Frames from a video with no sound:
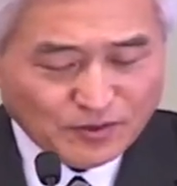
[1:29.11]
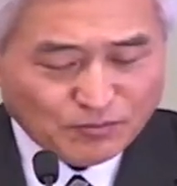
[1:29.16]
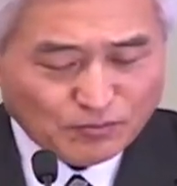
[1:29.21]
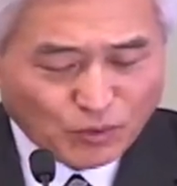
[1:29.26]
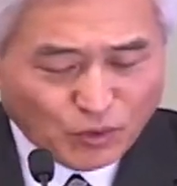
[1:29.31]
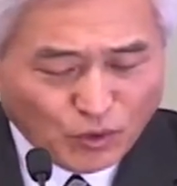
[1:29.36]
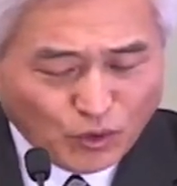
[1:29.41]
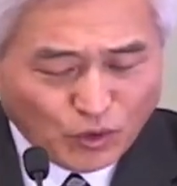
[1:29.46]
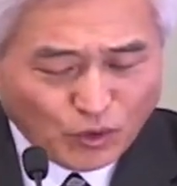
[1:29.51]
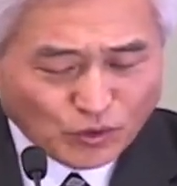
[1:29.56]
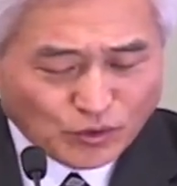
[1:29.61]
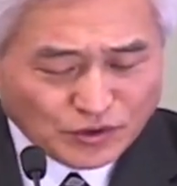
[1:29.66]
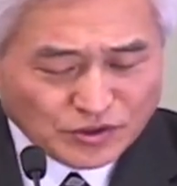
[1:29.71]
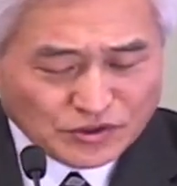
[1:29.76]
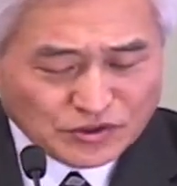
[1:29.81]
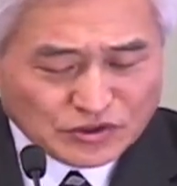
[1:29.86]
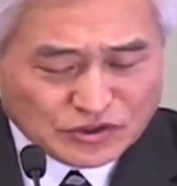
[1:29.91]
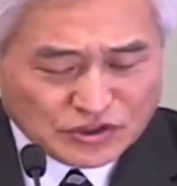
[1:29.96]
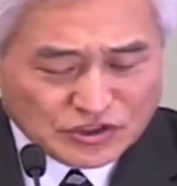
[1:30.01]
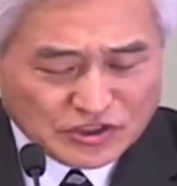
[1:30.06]

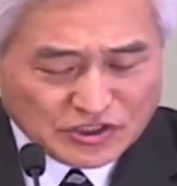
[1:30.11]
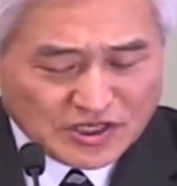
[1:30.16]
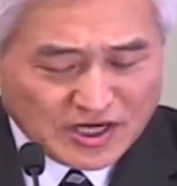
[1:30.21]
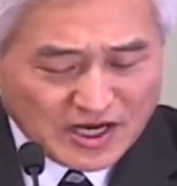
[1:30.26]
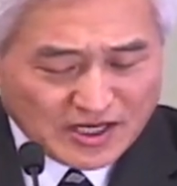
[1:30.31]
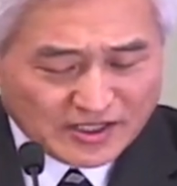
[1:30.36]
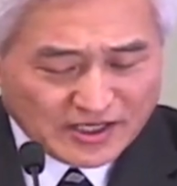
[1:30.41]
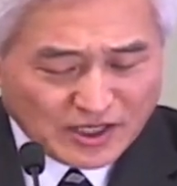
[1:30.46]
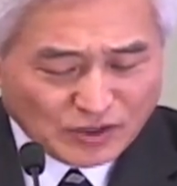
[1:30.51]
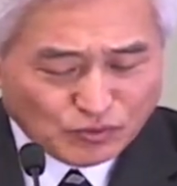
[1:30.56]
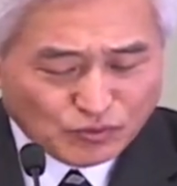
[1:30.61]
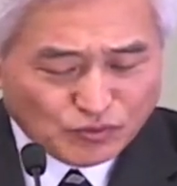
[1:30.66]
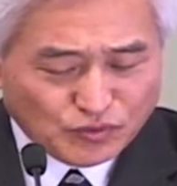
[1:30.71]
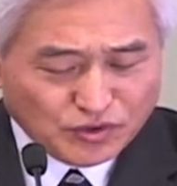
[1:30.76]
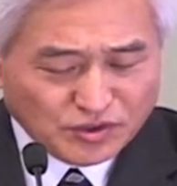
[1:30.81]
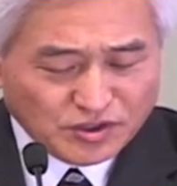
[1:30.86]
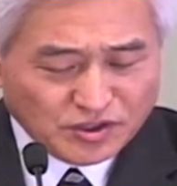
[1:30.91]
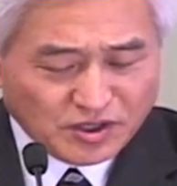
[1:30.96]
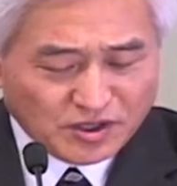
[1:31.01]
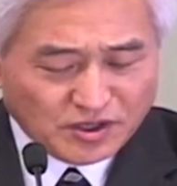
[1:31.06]
모든 지각에
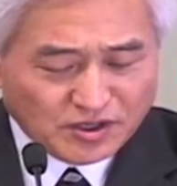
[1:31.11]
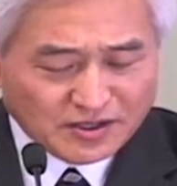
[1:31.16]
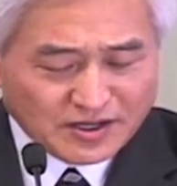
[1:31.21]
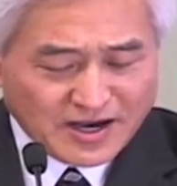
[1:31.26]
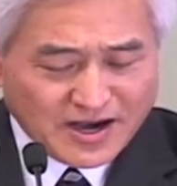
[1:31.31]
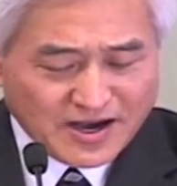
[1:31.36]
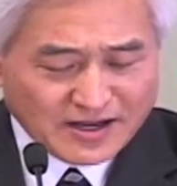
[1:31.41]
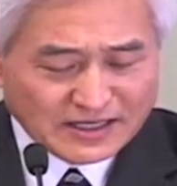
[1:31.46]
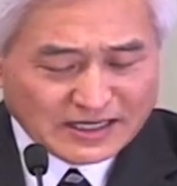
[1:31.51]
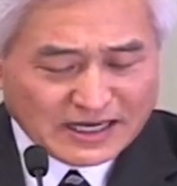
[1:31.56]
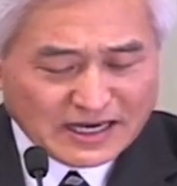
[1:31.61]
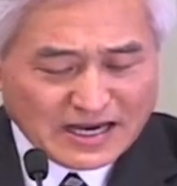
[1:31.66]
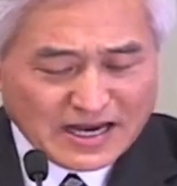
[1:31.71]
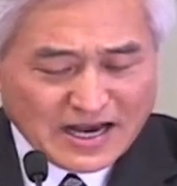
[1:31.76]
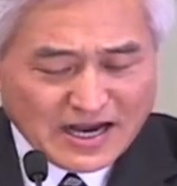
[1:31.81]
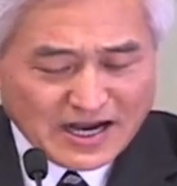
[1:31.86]
뛰어난